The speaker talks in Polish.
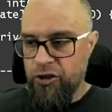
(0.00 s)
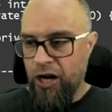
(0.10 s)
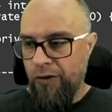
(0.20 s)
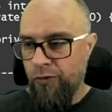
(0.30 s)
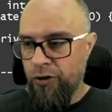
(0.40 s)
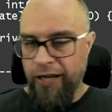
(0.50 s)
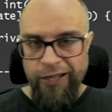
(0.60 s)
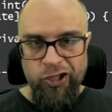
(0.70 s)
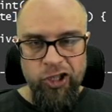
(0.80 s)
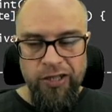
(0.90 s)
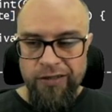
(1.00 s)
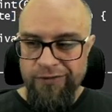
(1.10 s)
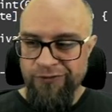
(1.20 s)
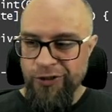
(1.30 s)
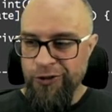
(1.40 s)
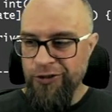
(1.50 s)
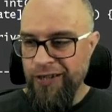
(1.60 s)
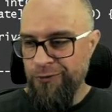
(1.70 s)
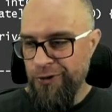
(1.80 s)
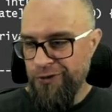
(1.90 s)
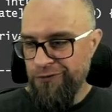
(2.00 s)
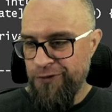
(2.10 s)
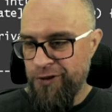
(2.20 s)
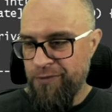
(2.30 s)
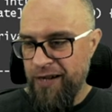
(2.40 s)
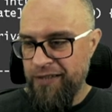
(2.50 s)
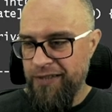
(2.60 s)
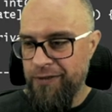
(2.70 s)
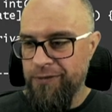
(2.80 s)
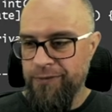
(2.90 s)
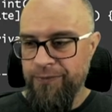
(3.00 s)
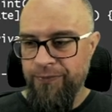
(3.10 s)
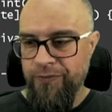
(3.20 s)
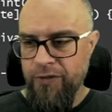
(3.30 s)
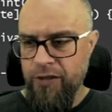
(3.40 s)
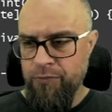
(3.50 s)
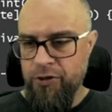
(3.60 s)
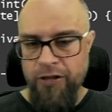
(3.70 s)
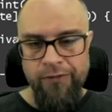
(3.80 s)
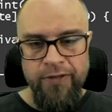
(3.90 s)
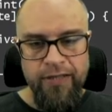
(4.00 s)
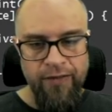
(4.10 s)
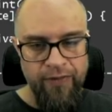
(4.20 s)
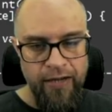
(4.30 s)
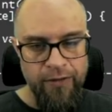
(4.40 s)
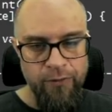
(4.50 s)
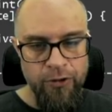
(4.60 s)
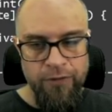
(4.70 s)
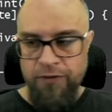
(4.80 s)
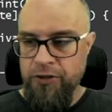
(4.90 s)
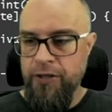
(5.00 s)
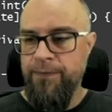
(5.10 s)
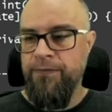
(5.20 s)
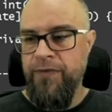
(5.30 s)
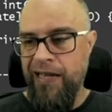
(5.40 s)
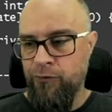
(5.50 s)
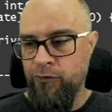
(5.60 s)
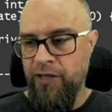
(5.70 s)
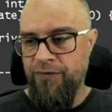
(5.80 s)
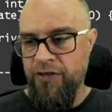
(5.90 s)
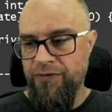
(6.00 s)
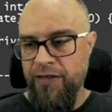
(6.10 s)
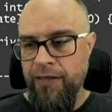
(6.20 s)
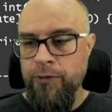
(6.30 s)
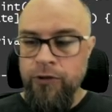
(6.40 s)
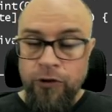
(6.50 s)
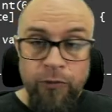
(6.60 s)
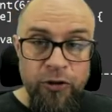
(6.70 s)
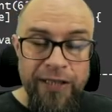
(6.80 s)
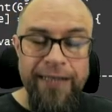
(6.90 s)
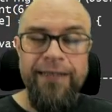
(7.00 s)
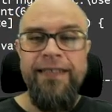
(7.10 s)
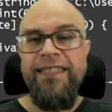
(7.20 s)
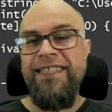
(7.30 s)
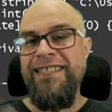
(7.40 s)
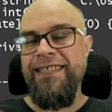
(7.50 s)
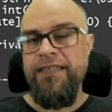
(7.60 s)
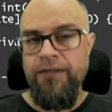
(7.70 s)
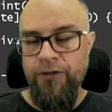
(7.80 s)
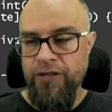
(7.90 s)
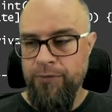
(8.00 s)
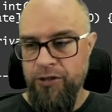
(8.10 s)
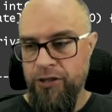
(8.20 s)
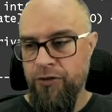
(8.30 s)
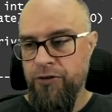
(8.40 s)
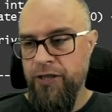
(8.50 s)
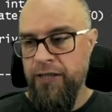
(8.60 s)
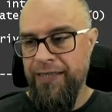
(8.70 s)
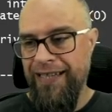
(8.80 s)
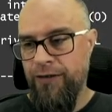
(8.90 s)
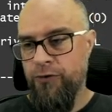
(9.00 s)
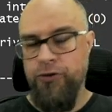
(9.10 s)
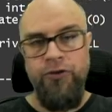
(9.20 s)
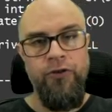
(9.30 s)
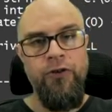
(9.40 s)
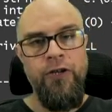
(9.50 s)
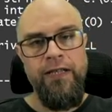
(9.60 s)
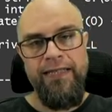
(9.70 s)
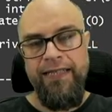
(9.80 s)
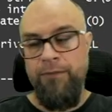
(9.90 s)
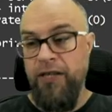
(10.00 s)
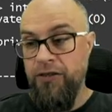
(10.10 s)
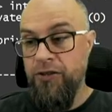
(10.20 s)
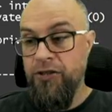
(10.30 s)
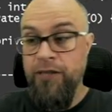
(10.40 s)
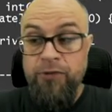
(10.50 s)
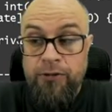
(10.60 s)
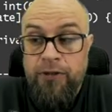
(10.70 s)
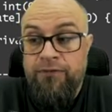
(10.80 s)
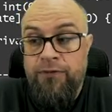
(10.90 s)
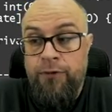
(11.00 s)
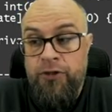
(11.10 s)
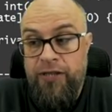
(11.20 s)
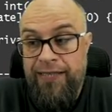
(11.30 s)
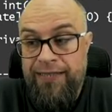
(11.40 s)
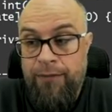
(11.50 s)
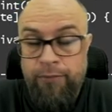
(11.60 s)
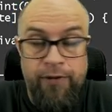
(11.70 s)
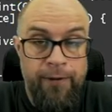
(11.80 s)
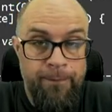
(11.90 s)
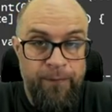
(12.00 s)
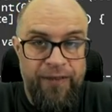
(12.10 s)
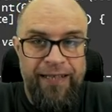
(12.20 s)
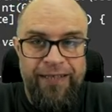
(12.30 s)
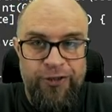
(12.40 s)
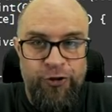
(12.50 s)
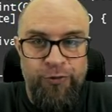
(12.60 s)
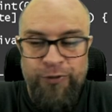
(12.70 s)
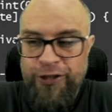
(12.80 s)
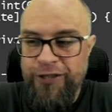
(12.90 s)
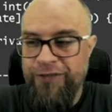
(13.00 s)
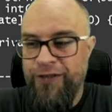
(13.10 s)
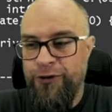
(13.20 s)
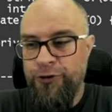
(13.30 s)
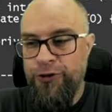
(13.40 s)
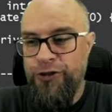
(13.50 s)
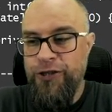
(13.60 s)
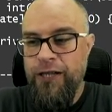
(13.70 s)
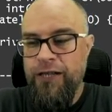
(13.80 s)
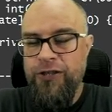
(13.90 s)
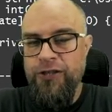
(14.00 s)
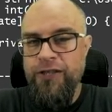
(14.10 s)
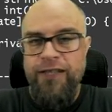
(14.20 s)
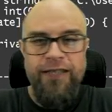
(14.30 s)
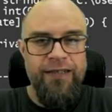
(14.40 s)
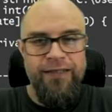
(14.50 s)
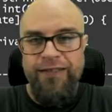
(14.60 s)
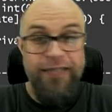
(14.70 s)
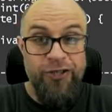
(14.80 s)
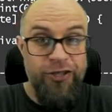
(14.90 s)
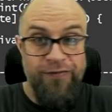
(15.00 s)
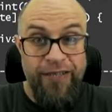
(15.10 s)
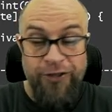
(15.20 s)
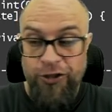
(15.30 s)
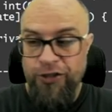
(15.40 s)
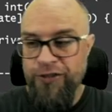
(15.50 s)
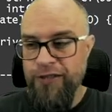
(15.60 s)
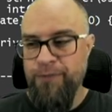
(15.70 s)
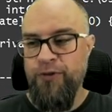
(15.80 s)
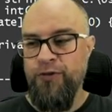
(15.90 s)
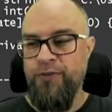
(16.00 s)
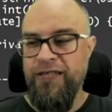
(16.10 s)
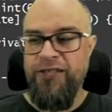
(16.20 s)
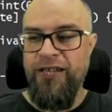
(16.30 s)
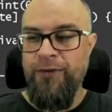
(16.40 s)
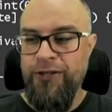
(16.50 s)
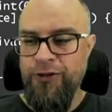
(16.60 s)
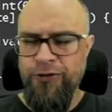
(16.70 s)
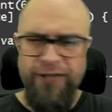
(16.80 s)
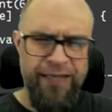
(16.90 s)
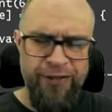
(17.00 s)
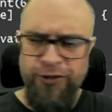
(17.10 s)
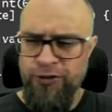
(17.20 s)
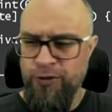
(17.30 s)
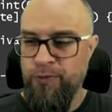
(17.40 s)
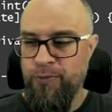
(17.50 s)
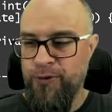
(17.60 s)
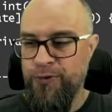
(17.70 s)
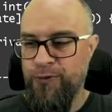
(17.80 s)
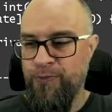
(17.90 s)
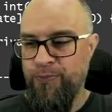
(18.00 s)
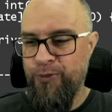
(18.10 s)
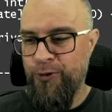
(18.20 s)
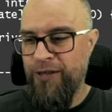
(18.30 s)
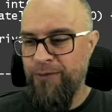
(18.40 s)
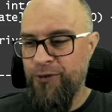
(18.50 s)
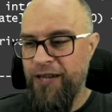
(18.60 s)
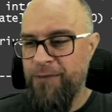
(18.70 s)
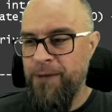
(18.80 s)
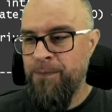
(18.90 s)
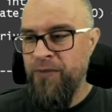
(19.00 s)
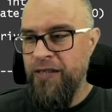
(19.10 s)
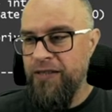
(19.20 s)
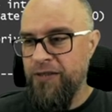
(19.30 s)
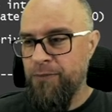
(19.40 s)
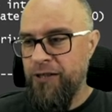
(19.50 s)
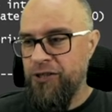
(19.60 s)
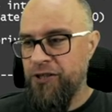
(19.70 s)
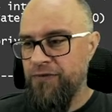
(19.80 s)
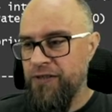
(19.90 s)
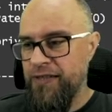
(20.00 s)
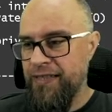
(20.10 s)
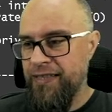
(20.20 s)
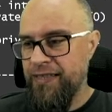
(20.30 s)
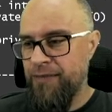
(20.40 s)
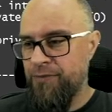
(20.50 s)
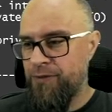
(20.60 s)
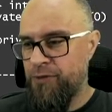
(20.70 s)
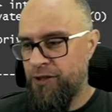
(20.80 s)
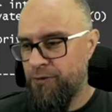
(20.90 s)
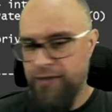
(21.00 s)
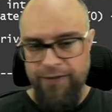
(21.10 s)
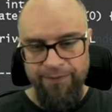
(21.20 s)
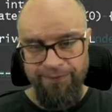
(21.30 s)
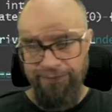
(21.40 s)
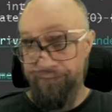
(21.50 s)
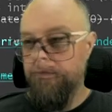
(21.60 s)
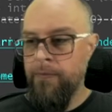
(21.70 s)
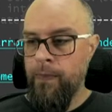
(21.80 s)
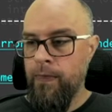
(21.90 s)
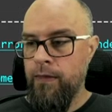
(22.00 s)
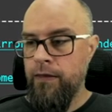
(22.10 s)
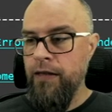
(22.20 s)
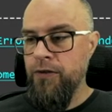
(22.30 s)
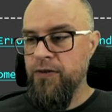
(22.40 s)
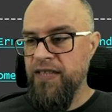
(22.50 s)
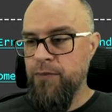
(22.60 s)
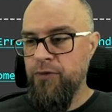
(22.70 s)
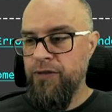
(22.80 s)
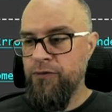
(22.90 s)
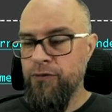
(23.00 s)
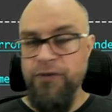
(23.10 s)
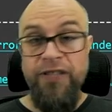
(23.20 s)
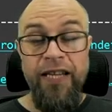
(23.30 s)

ciało Catch wykonało informację. Typ się skawalił. Oczywiście ja tutaj wyświetlam tylko komunikat, ale nic nie stoi na przeszkodzie jakoś to zamienić, na przykład wywołać example dla jakichś domyślnych wartości, czy e, jeszcze w jakiś inny sposób zadziałać. To zależy, co po prostu programujemy. Zobaczcie więc następny przykład. Ten rodzaj błędu